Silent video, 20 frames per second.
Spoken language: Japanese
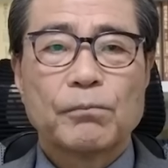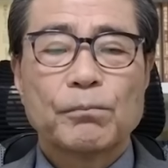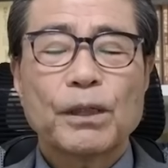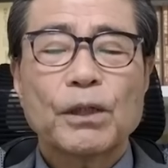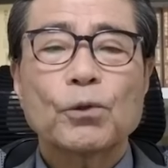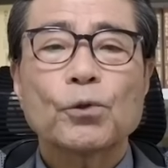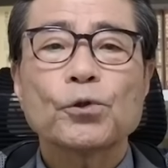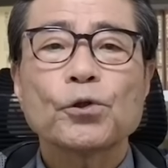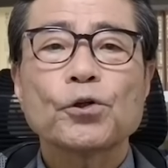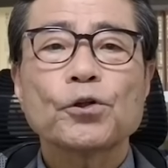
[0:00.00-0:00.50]

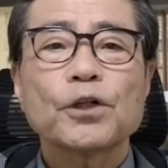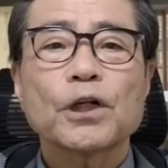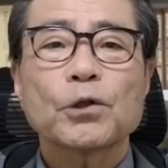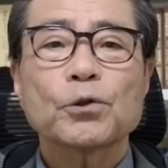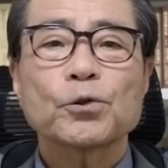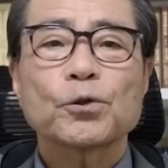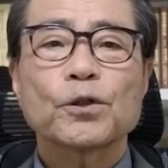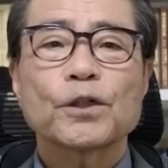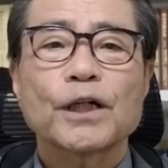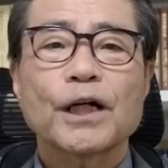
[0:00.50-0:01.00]
まあ、このような
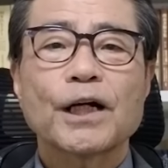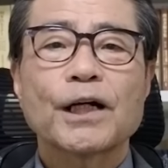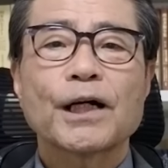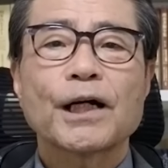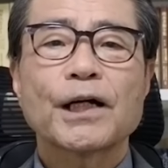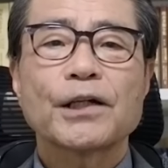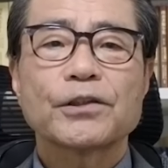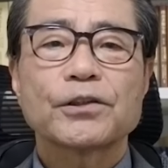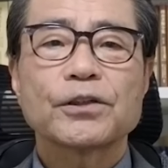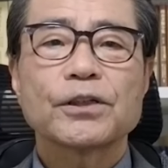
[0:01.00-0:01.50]
ことを考
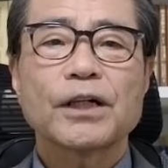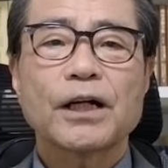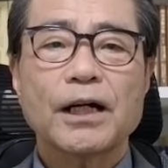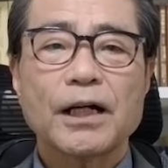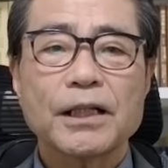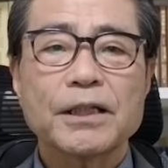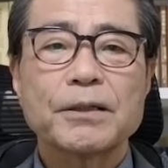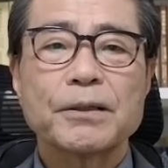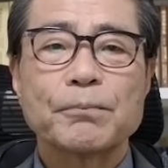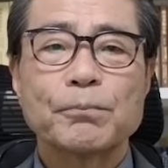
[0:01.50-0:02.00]
えると、や
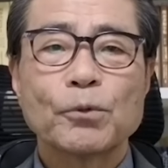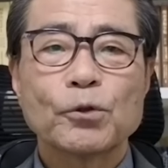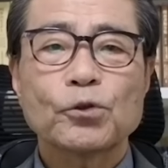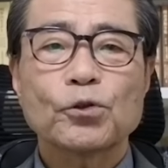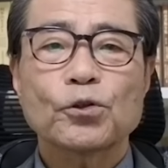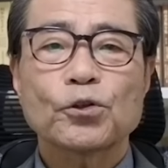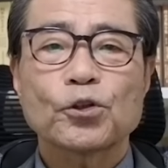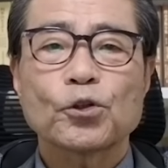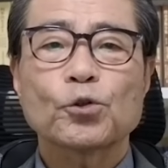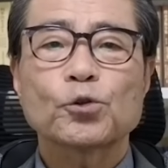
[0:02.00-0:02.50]
はり
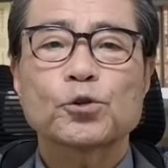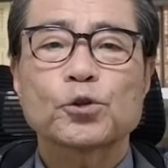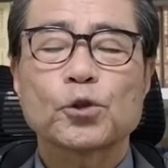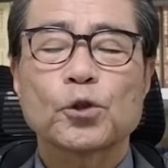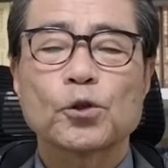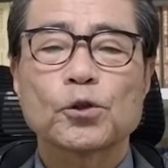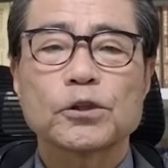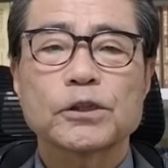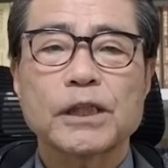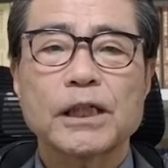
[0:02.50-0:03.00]
元局
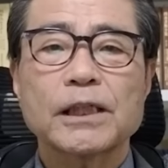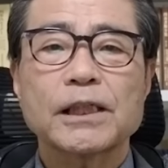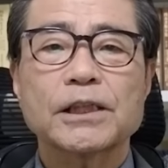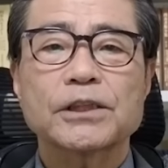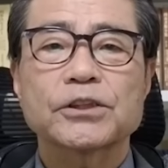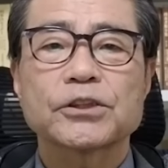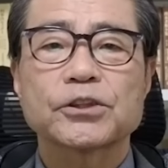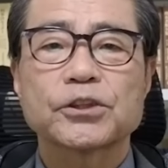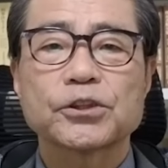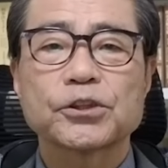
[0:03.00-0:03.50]
長の3
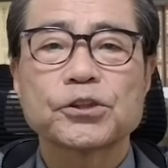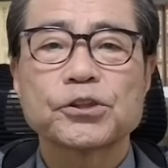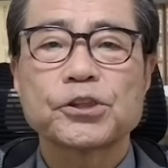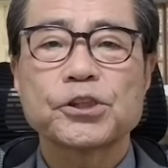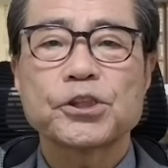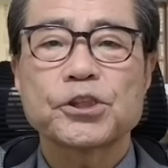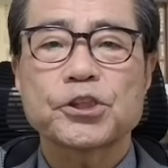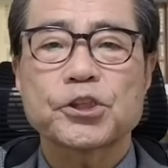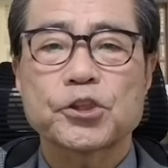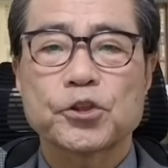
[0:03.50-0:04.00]
月
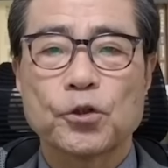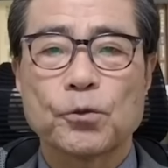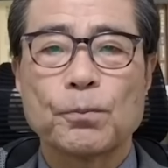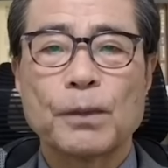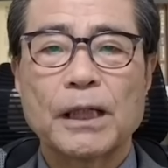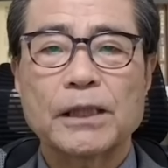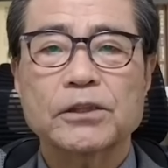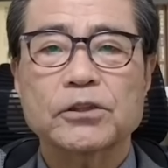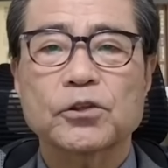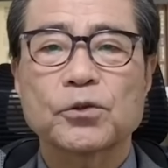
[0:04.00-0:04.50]
12日の
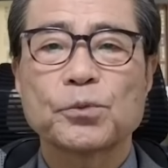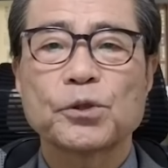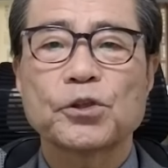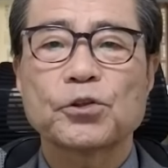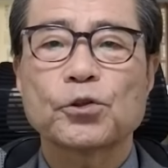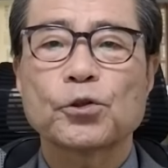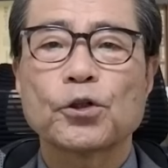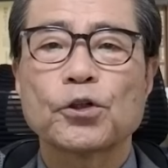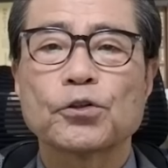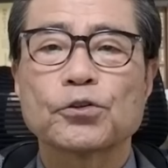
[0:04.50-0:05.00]

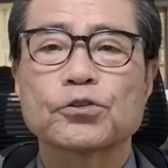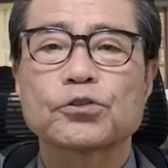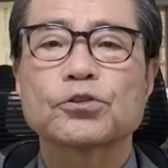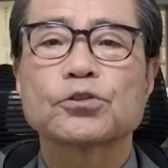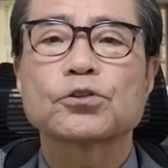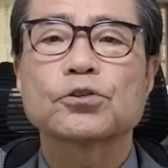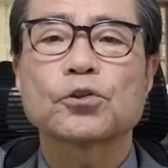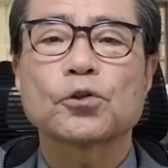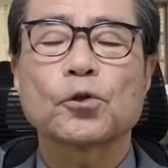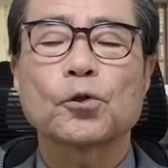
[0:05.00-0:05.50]
マスコミ等への
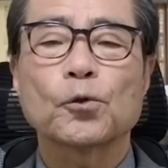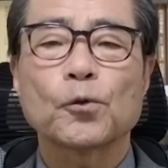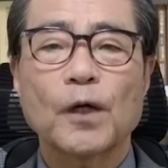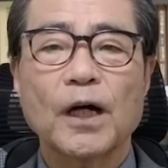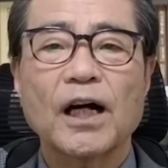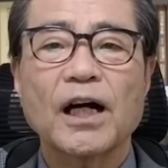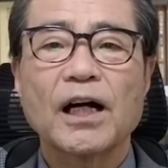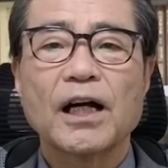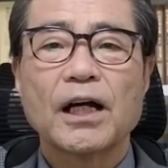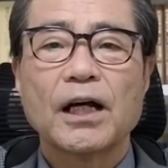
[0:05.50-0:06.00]
通報
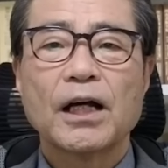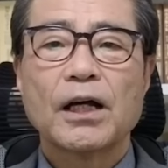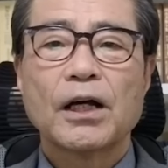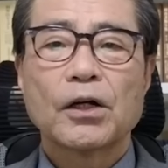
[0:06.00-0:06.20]
は、